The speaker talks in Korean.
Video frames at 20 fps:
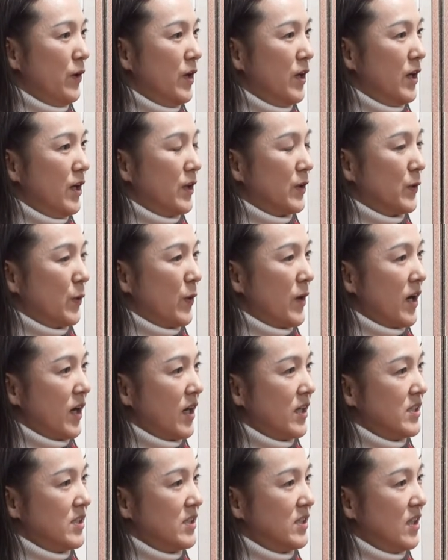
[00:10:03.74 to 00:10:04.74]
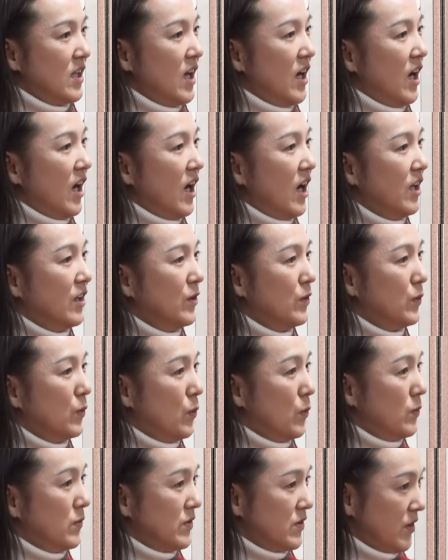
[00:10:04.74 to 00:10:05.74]
음. 돌아가신
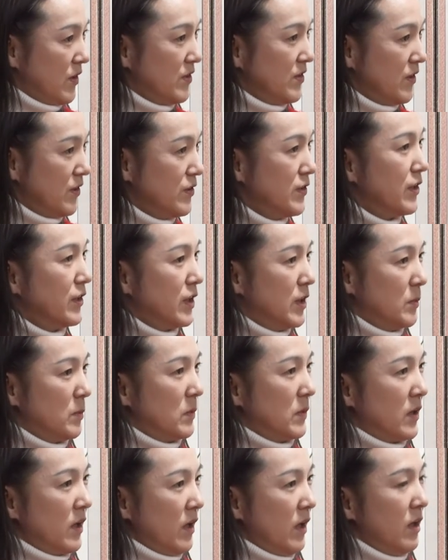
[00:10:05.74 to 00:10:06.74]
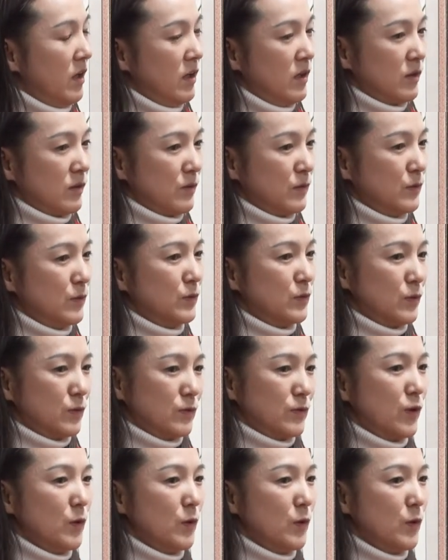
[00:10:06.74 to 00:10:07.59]
한농선 선생님께 그래서 저는